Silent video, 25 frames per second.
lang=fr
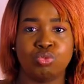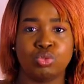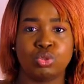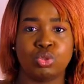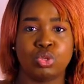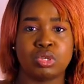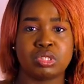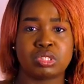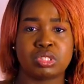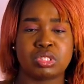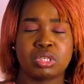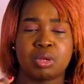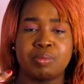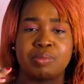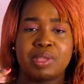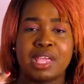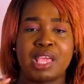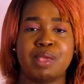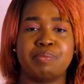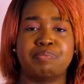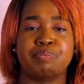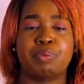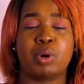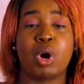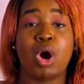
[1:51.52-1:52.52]
vue d'ensemble
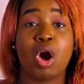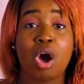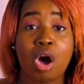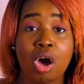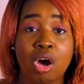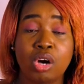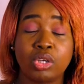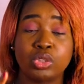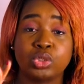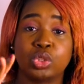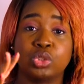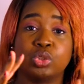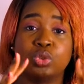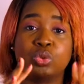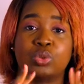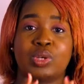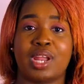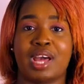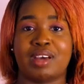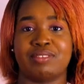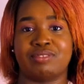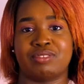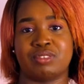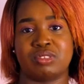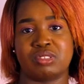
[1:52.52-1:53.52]
et prendre de
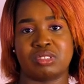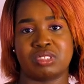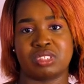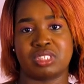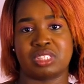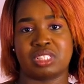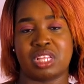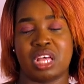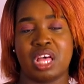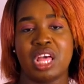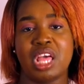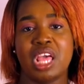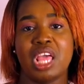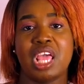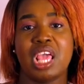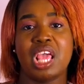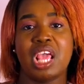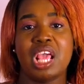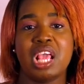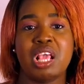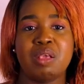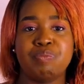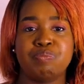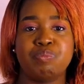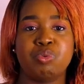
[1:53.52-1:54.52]
l'avance
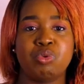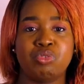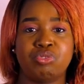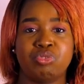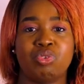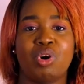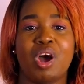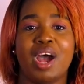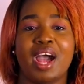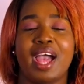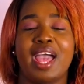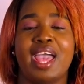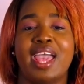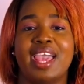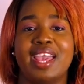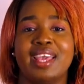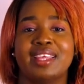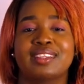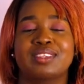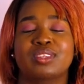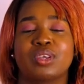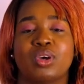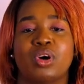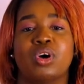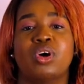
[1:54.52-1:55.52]
et pouvoir
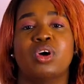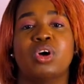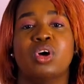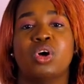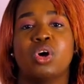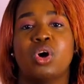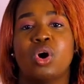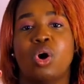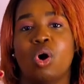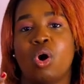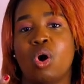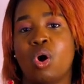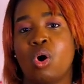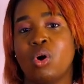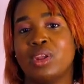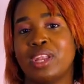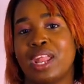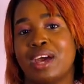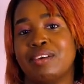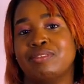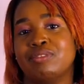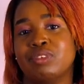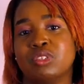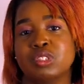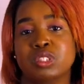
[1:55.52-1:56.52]
être en
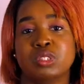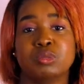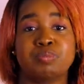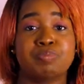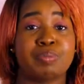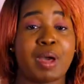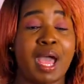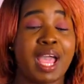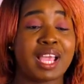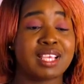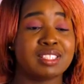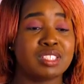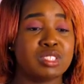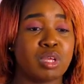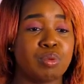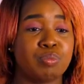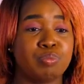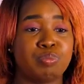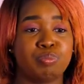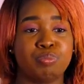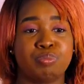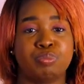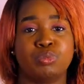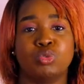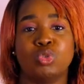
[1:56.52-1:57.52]
avance. Par
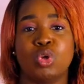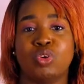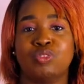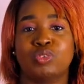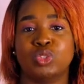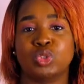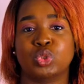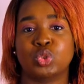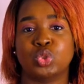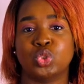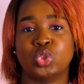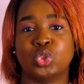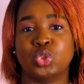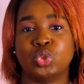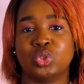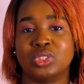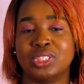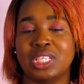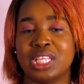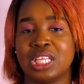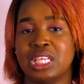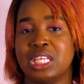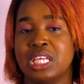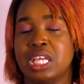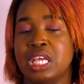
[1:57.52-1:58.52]
exemple, dans votre
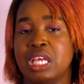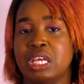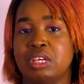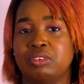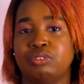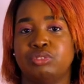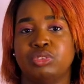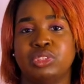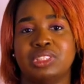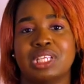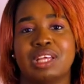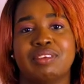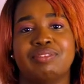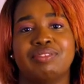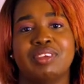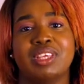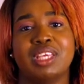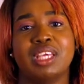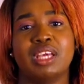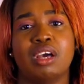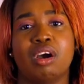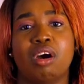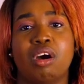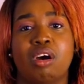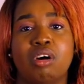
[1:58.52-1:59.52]
journée, vous
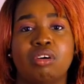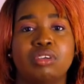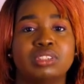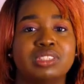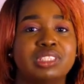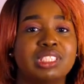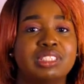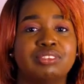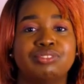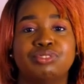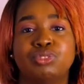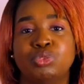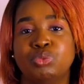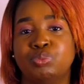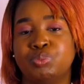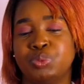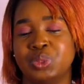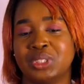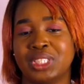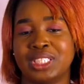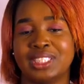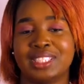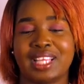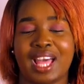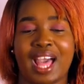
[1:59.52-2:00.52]
avez rendez-vous
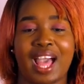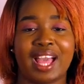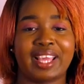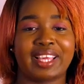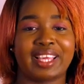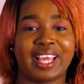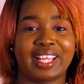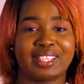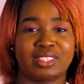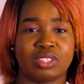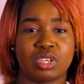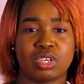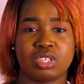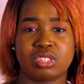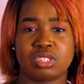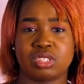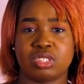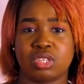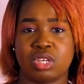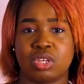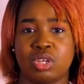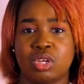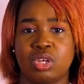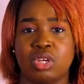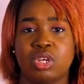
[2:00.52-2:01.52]
peut-être à
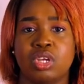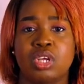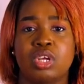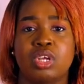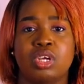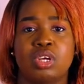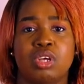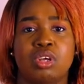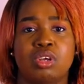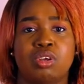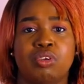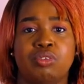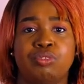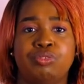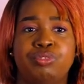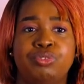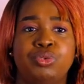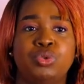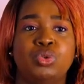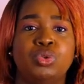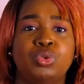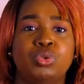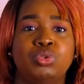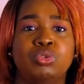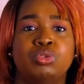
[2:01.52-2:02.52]
14 heures.
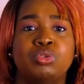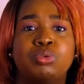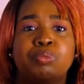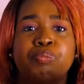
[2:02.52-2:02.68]
Vous